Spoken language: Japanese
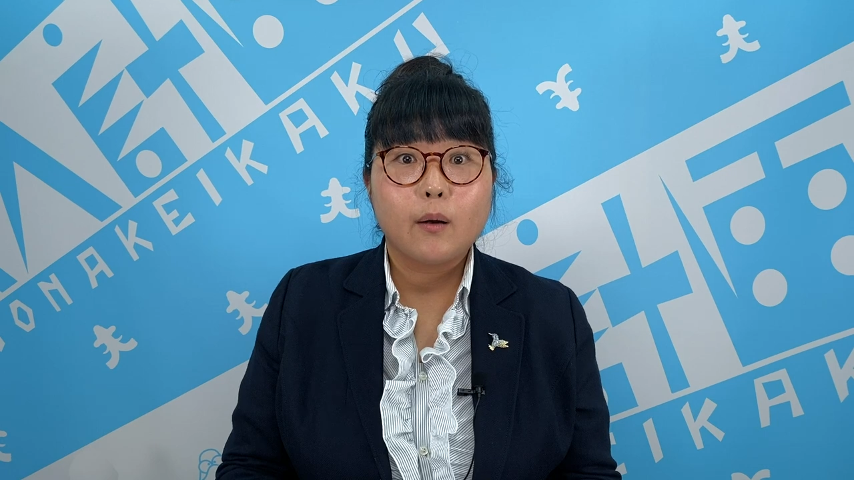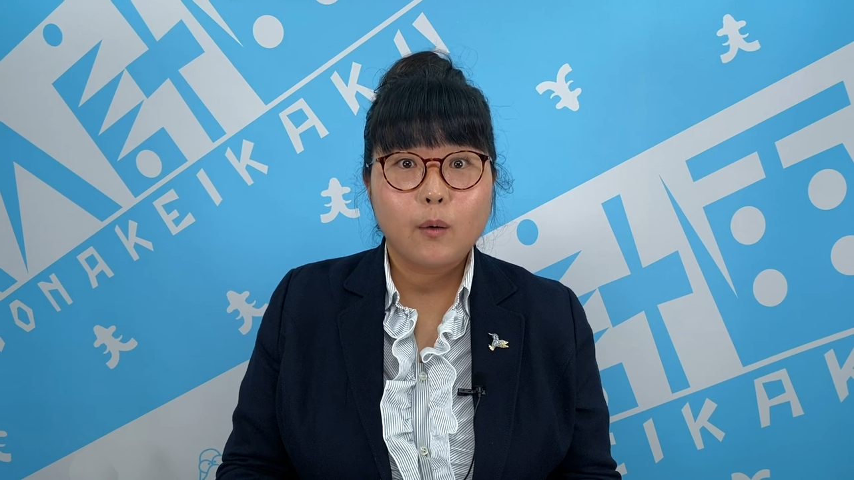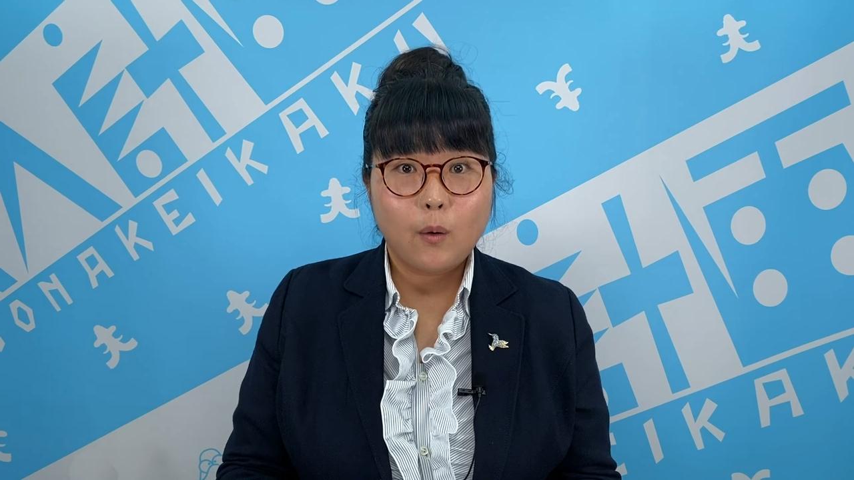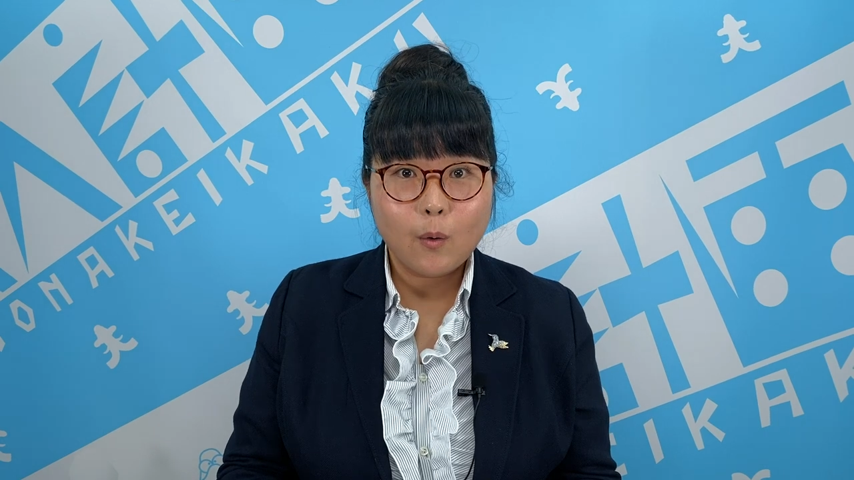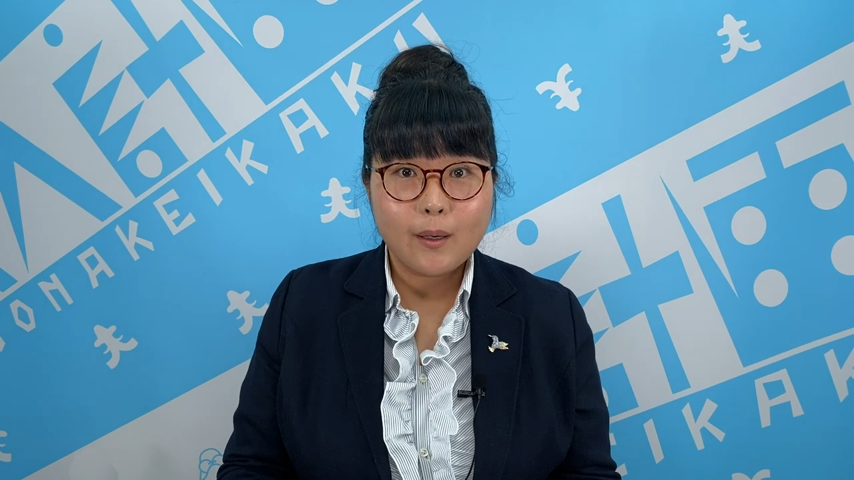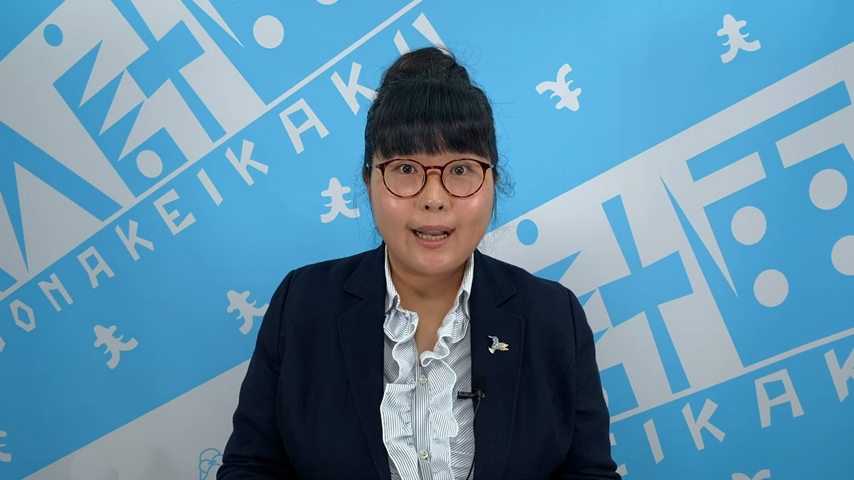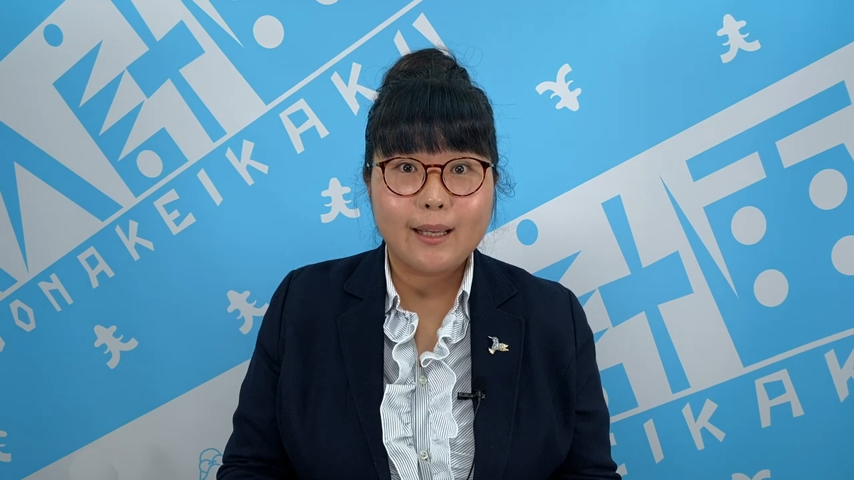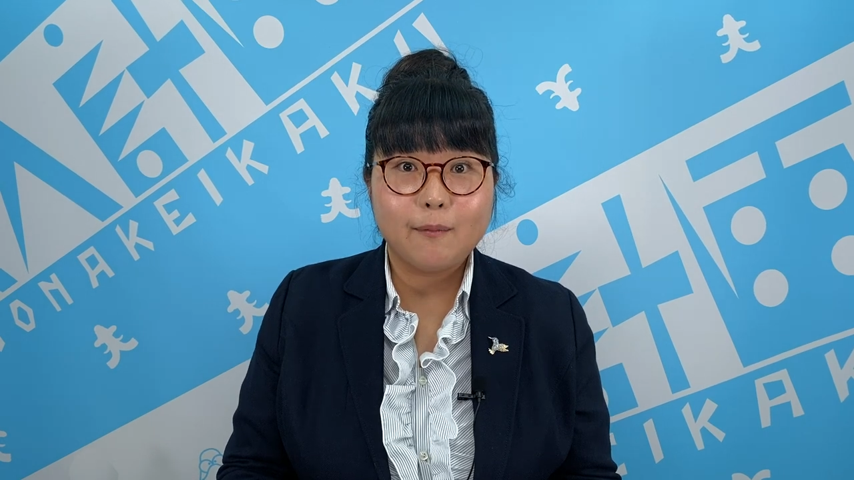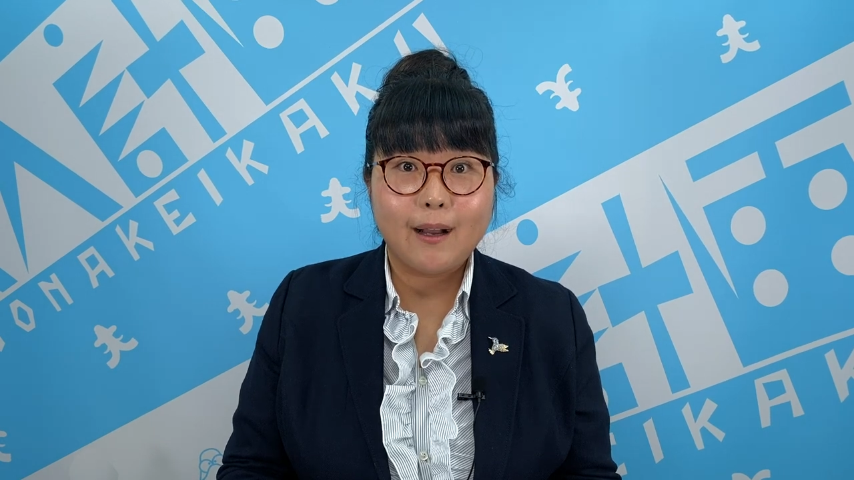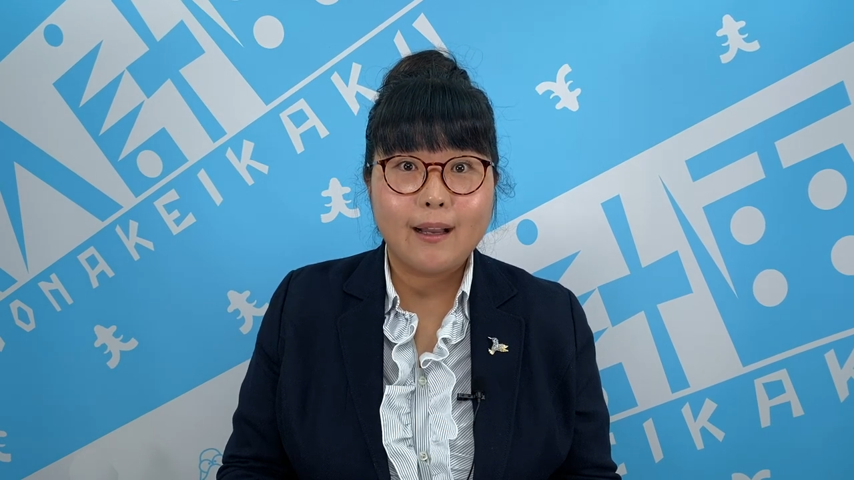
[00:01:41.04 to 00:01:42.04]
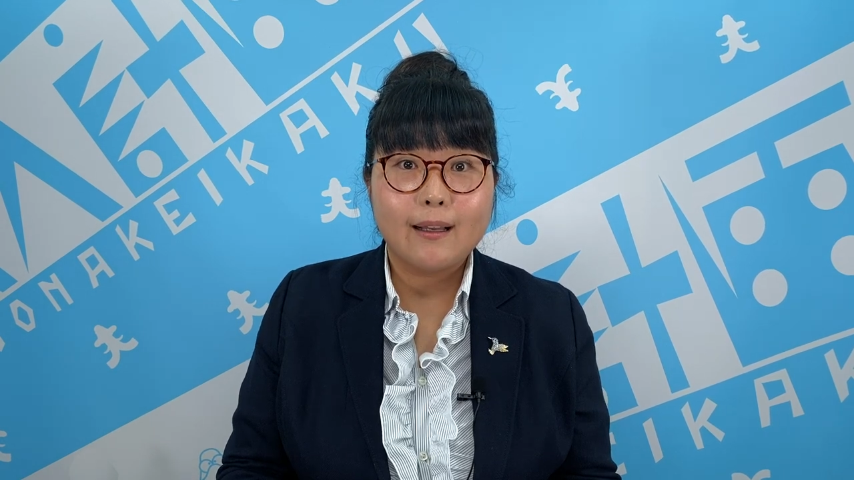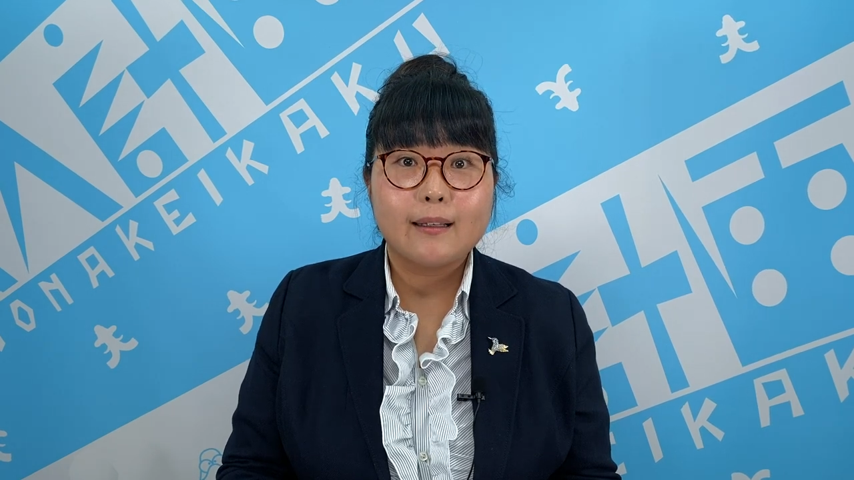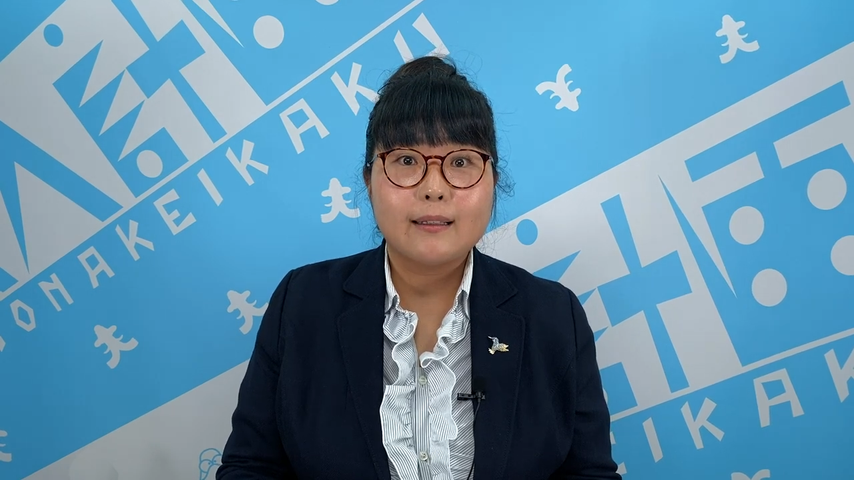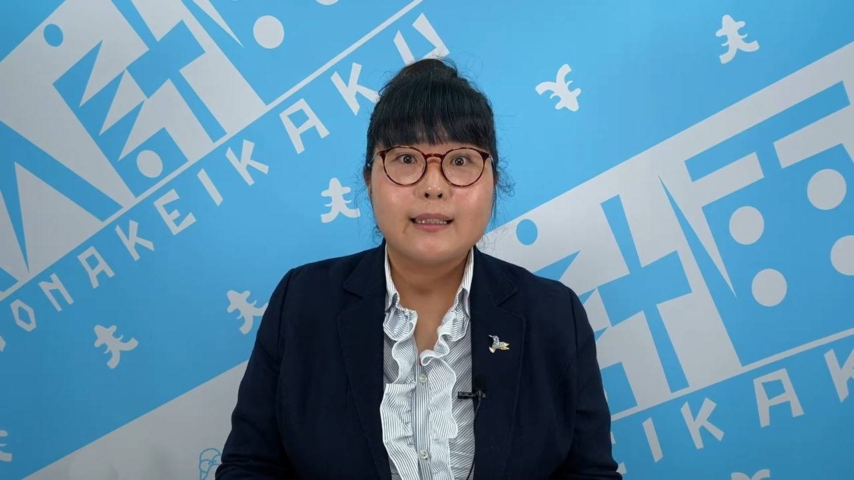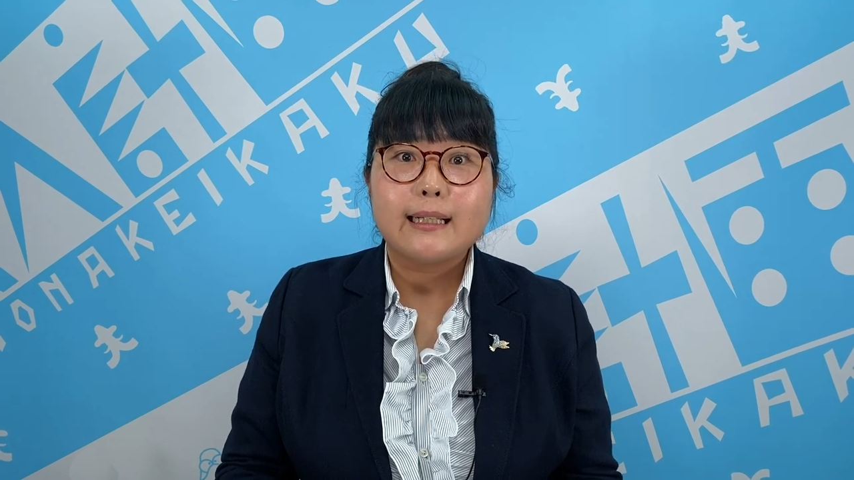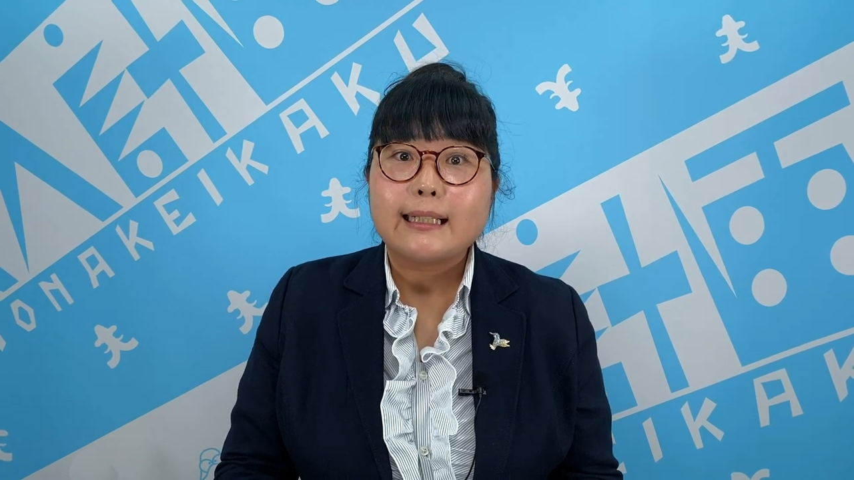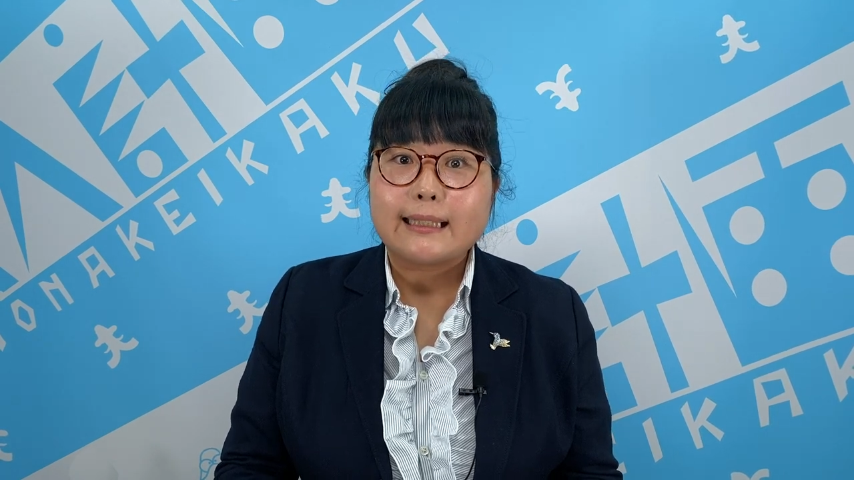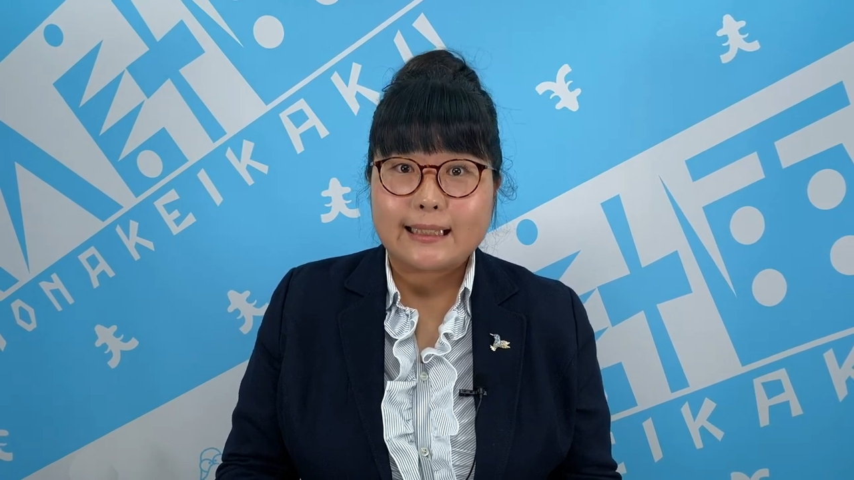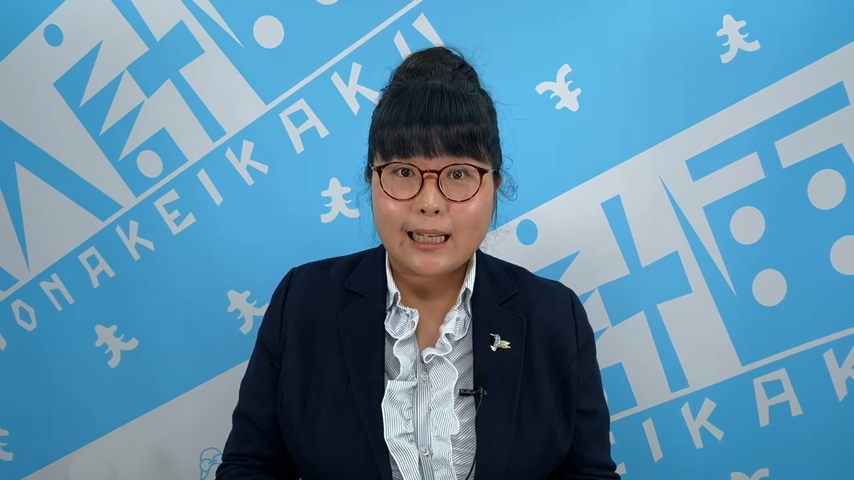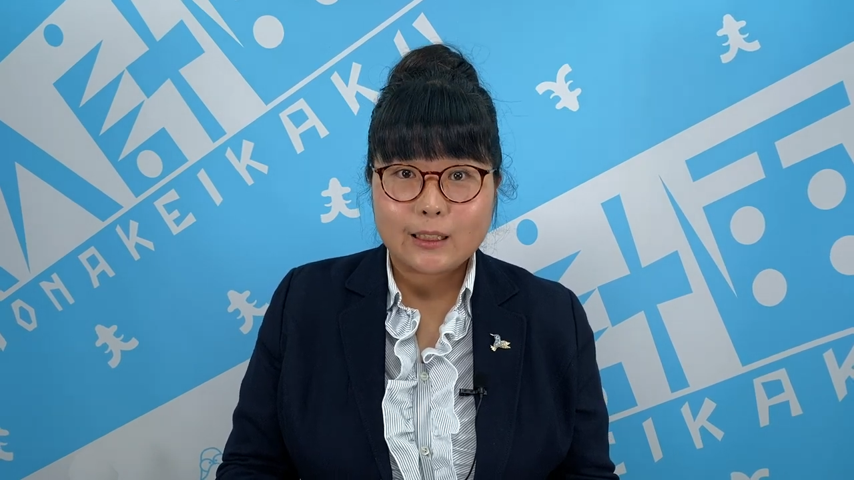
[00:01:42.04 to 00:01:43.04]
今回は
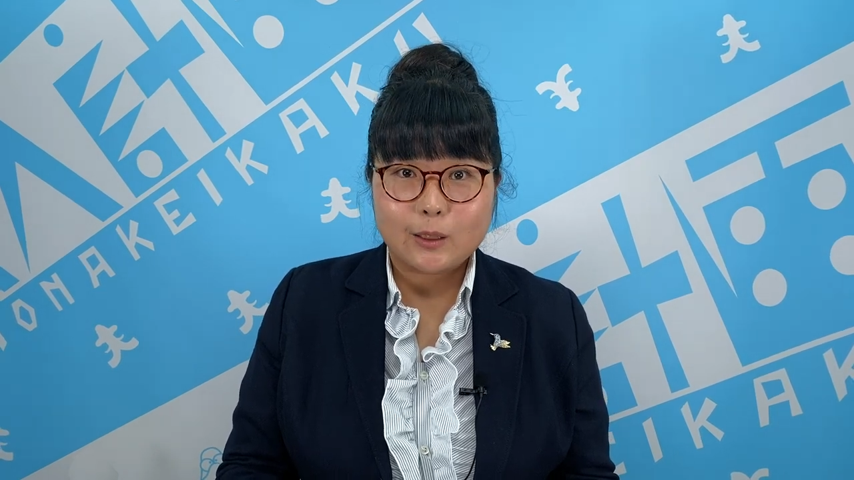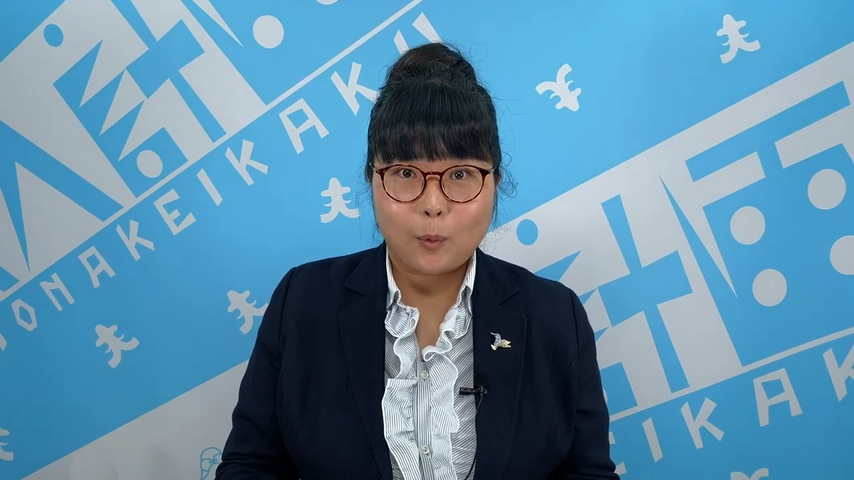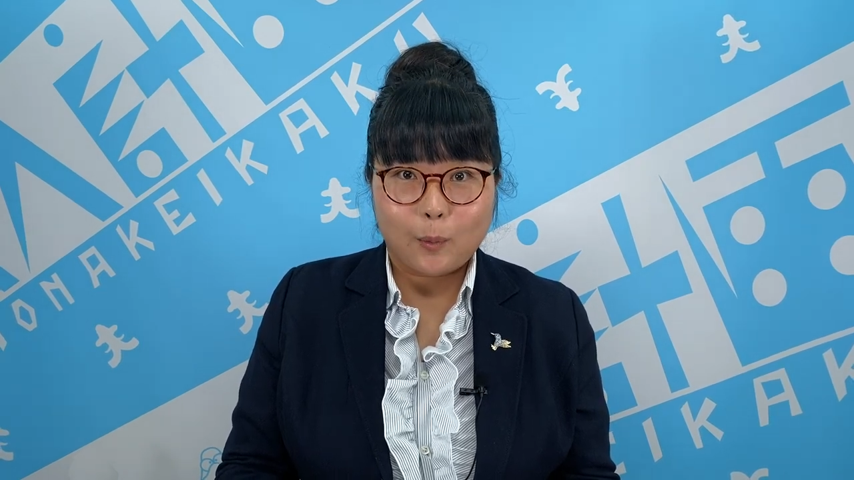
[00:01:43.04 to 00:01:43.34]
ジャスト